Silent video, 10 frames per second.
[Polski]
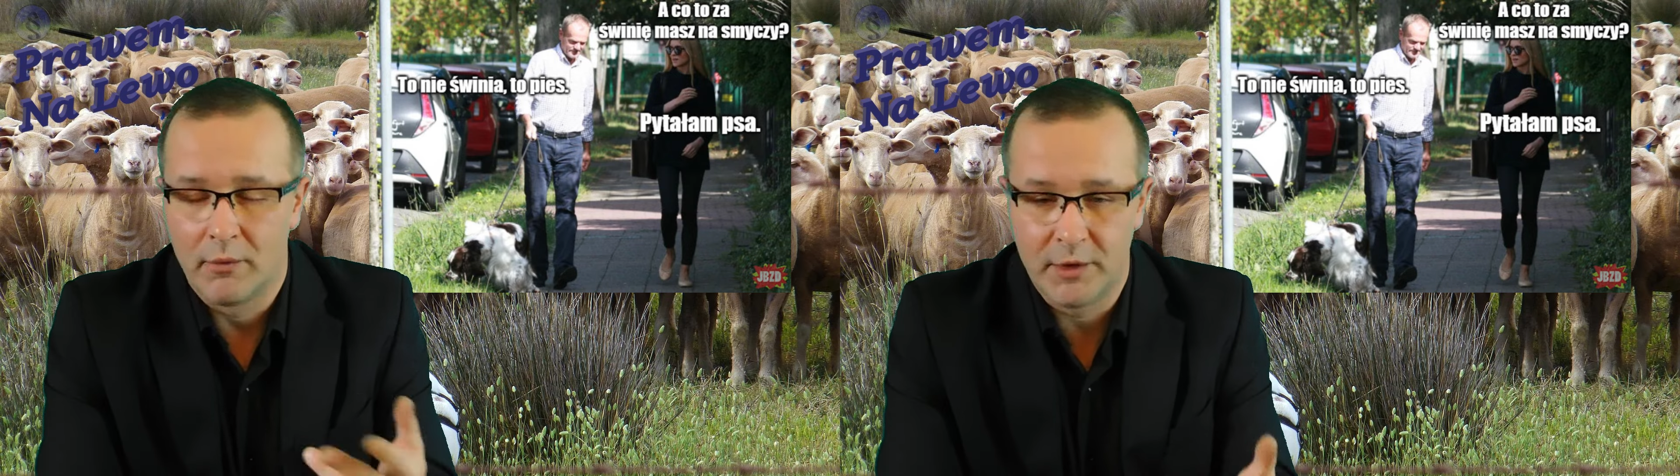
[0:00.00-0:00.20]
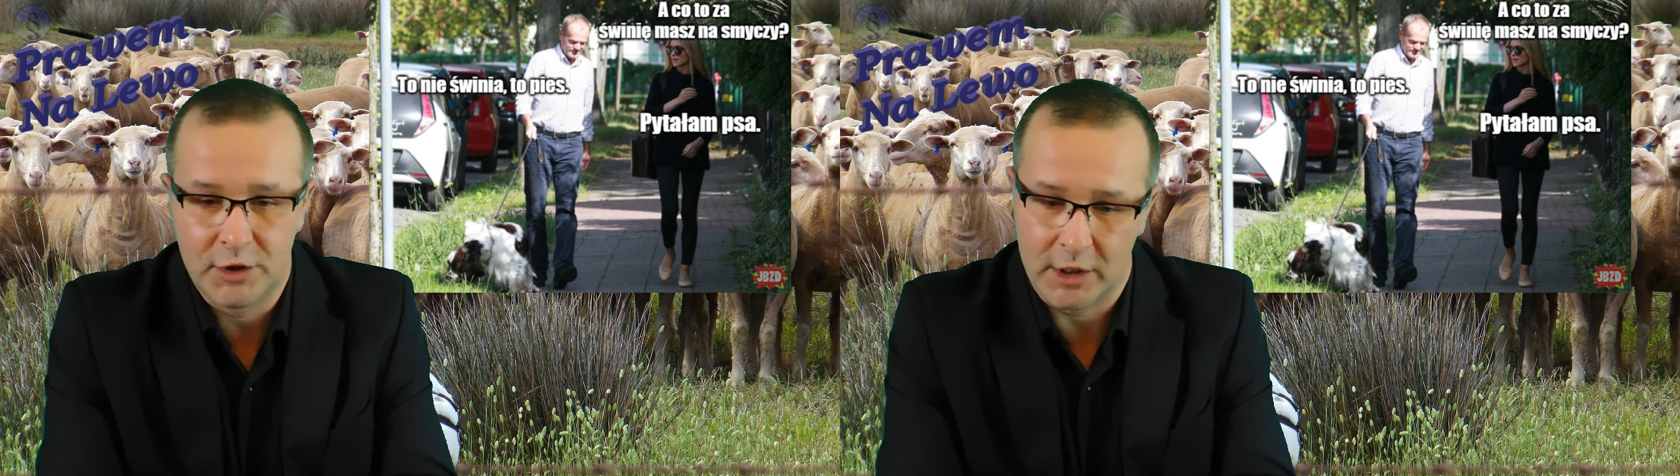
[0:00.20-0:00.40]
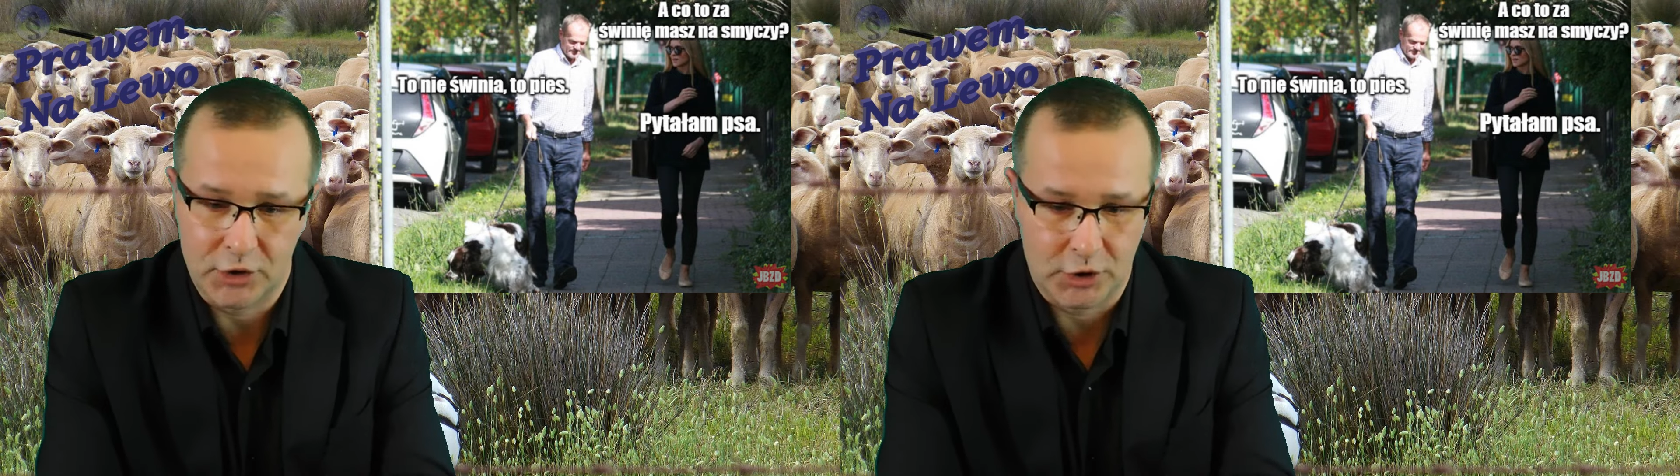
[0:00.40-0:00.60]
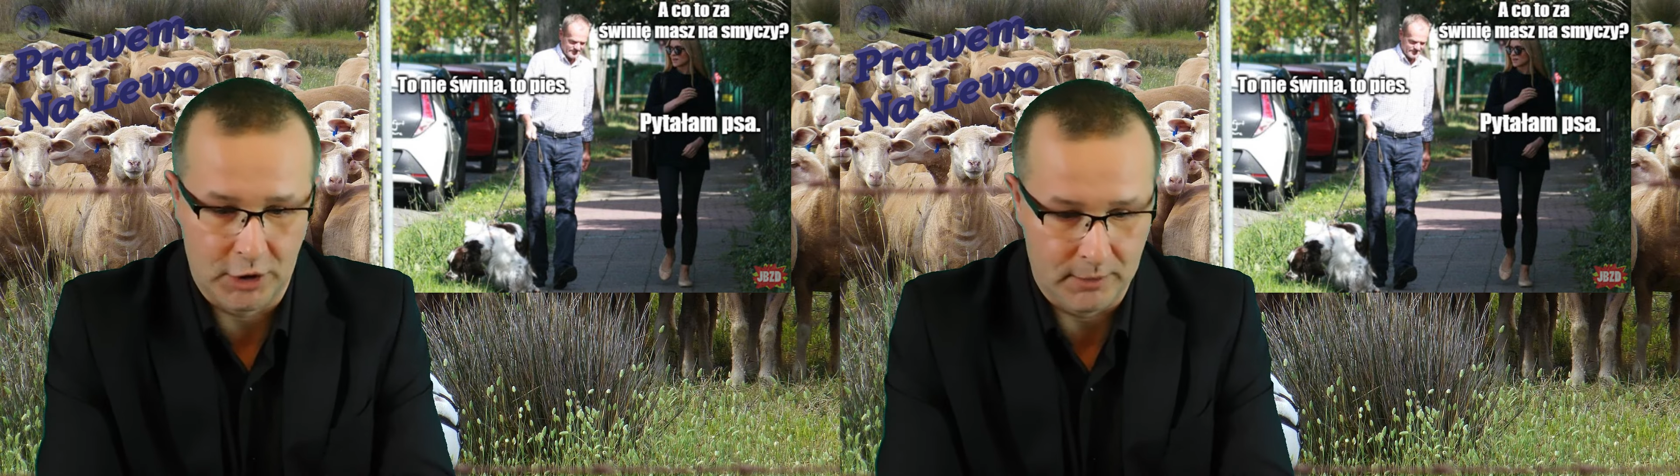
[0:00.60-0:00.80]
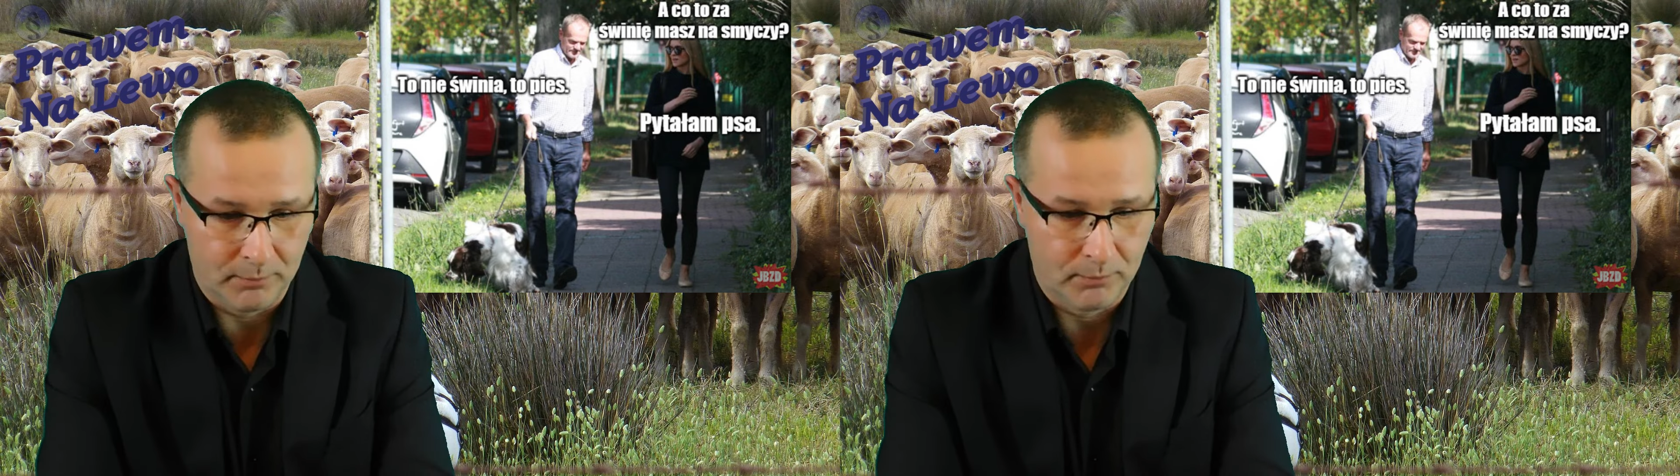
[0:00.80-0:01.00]

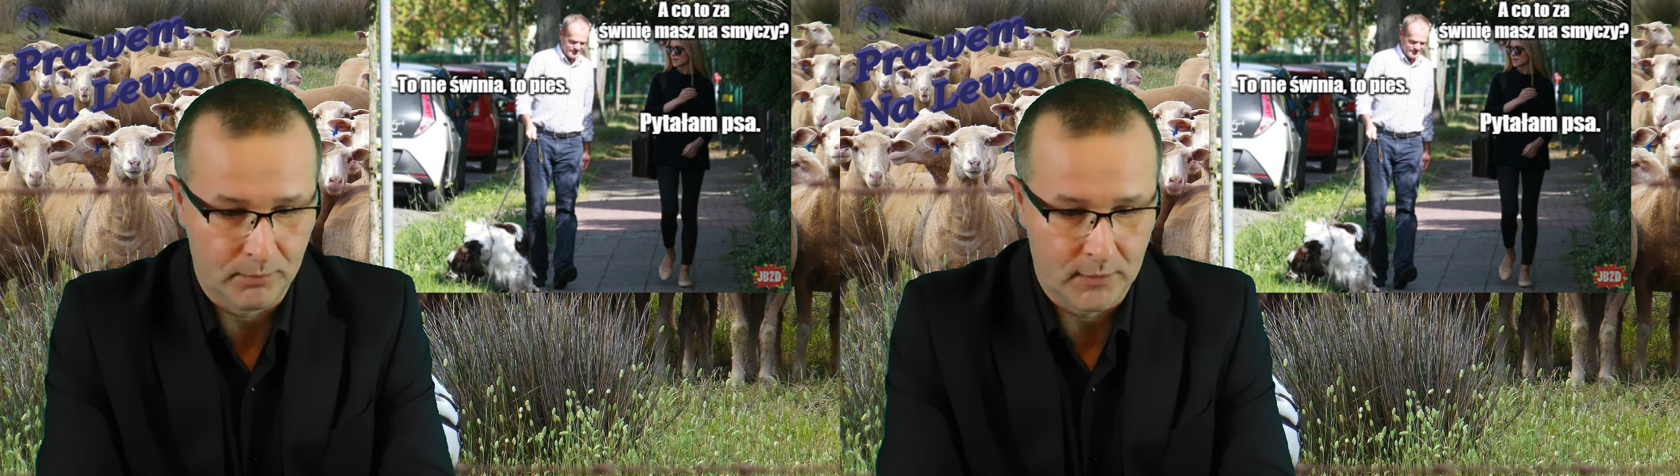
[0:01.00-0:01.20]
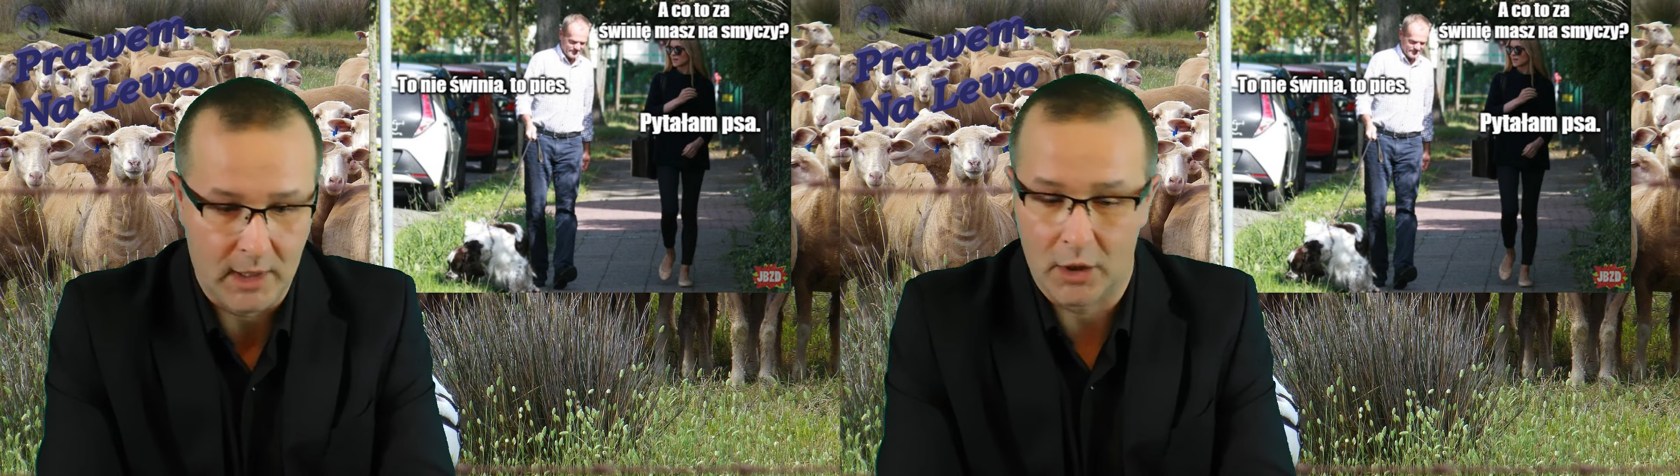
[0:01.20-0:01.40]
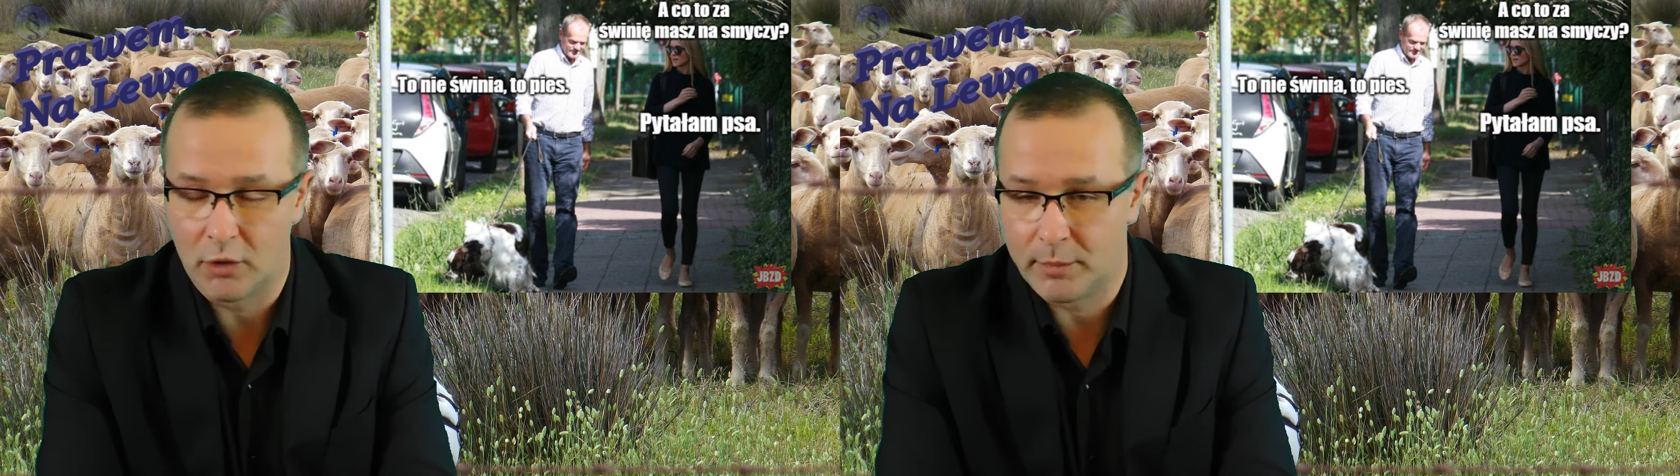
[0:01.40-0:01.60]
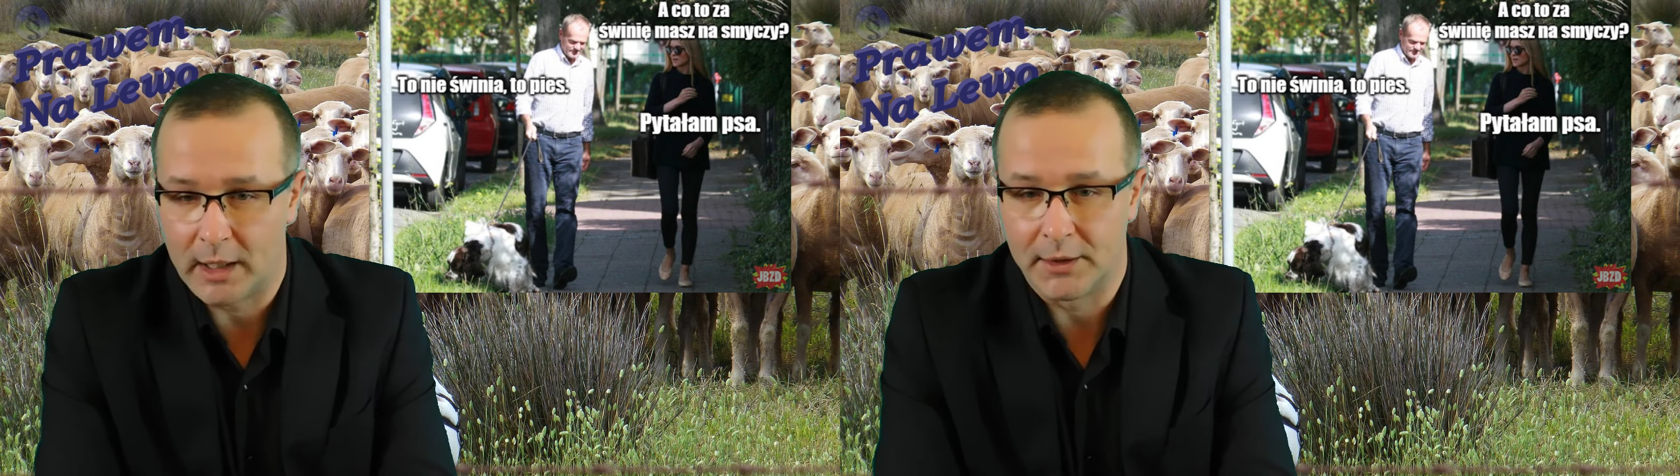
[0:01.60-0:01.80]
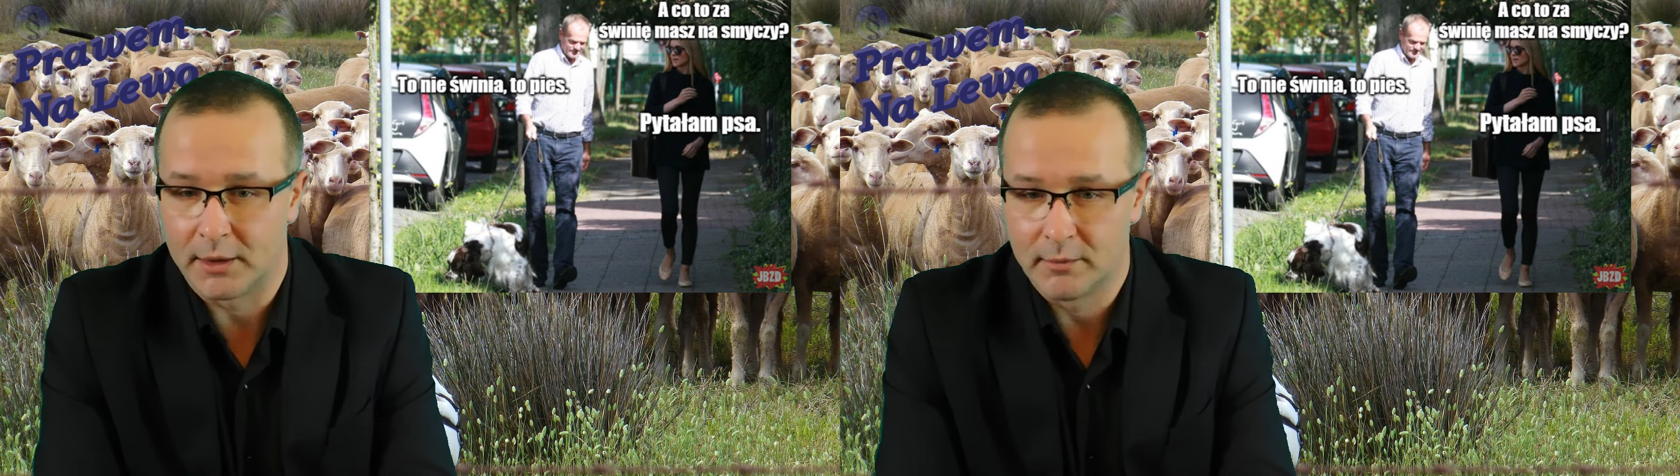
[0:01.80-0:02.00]
wycieczki jego
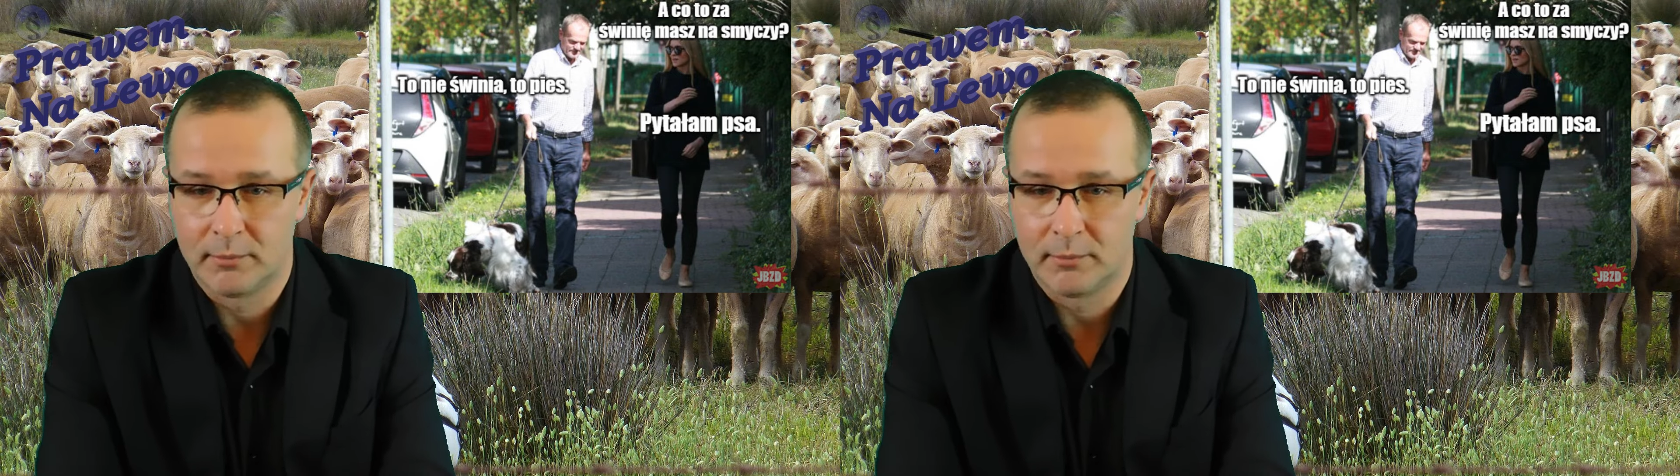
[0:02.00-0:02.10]
pan